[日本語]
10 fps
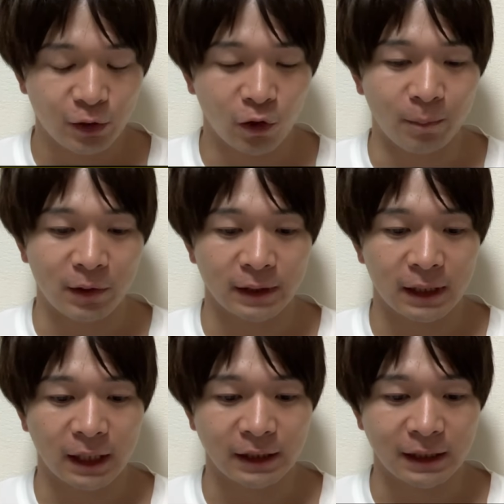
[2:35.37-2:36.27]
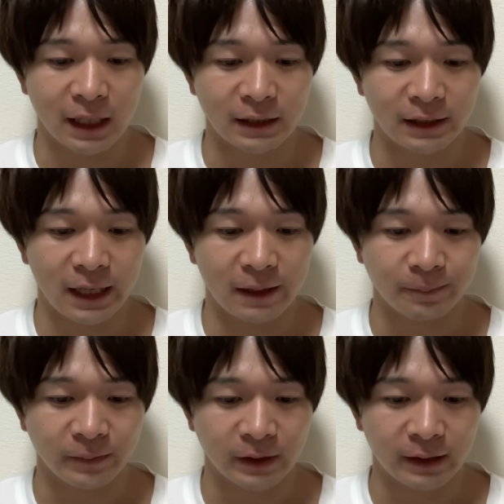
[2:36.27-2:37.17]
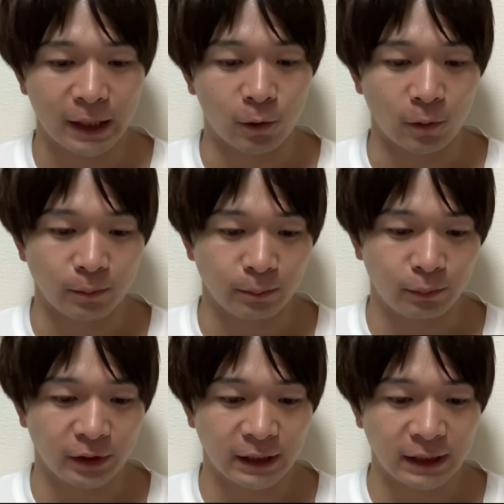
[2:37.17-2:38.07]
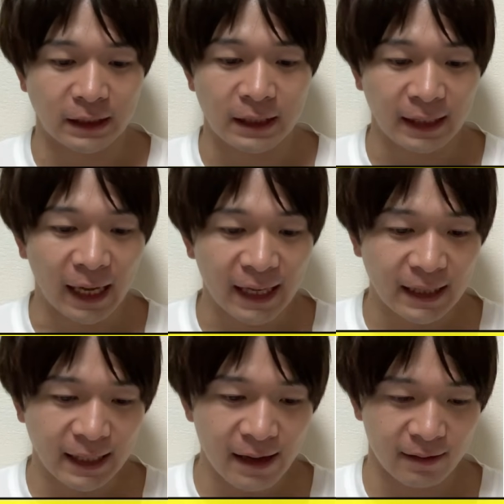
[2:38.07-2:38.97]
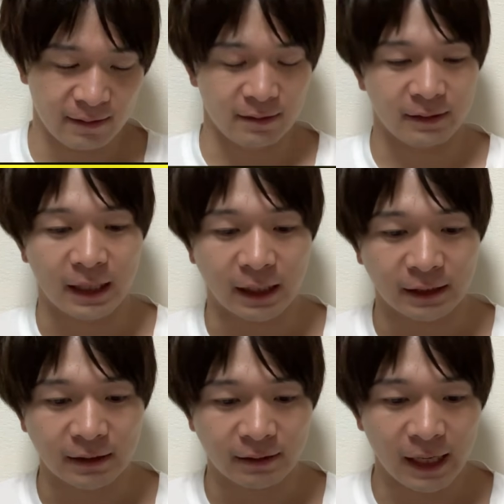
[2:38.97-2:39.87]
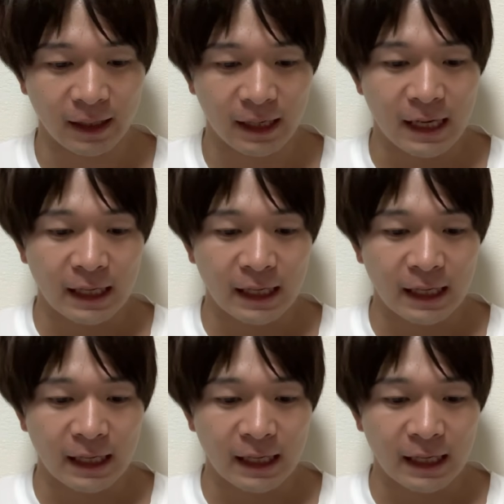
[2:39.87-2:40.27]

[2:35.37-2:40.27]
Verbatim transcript: 4秒71ターンして、最後、ぶち耐えてって感じですね。